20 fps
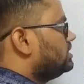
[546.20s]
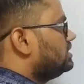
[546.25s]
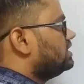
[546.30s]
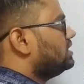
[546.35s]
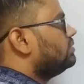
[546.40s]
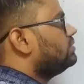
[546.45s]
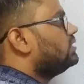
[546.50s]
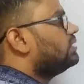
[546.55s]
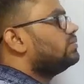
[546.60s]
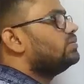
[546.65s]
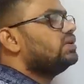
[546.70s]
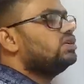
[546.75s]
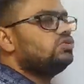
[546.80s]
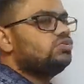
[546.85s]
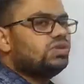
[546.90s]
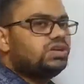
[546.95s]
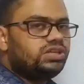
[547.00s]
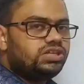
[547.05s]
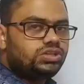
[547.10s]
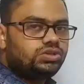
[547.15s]
कि अभी हमने
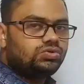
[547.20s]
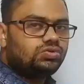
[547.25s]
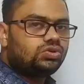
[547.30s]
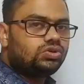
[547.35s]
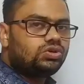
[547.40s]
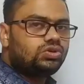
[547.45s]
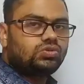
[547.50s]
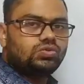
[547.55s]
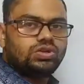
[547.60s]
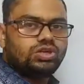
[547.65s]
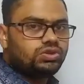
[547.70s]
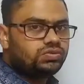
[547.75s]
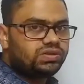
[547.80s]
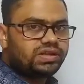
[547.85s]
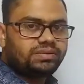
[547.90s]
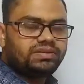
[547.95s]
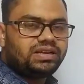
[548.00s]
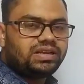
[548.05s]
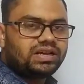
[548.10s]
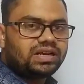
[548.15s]
22 को 2 इंटू
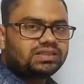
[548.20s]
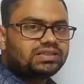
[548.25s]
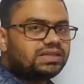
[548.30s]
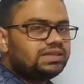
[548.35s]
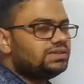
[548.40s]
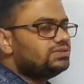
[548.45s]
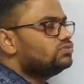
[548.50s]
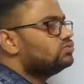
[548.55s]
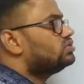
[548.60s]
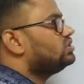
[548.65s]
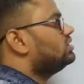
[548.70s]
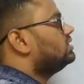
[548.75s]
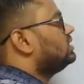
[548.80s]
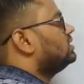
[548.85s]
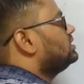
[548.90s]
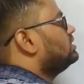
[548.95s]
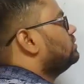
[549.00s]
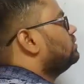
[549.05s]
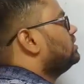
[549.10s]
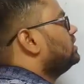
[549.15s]
इलेवन लिखा था उसी तरह
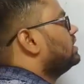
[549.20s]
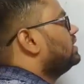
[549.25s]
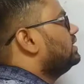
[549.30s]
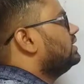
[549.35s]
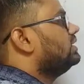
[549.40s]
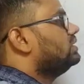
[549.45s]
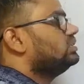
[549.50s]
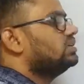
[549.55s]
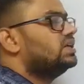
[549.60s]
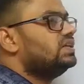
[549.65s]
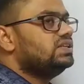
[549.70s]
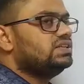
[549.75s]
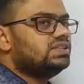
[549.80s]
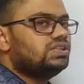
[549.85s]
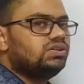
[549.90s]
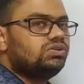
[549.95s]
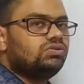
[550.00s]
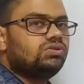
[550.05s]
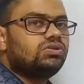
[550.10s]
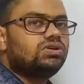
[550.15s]
से हम क्या करेंगे 33
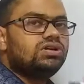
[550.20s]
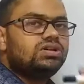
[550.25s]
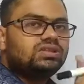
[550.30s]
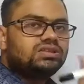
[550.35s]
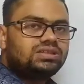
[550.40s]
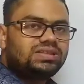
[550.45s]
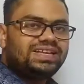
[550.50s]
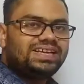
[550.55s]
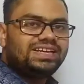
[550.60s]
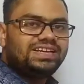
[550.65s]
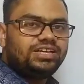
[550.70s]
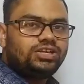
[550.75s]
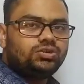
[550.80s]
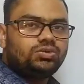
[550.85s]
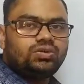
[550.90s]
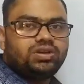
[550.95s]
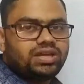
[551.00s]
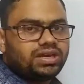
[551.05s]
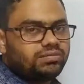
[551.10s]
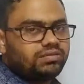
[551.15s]
को 3 इंटू
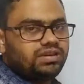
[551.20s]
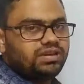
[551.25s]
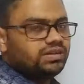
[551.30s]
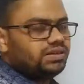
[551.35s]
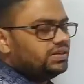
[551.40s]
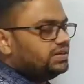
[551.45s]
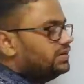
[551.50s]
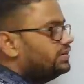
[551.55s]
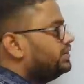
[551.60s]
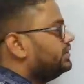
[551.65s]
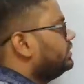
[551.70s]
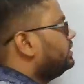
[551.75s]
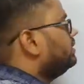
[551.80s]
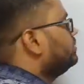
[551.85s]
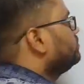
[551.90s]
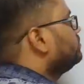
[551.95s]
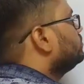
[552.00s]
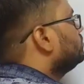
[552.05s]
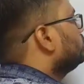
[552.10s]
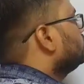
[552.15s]
इलेवन लिख लेंगे ठीक है ना
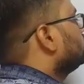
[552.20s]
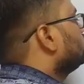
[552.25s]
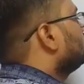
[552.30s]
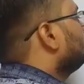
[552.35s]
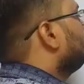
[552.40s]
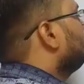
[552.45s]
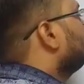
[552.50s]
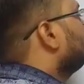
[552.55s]
तो ये हो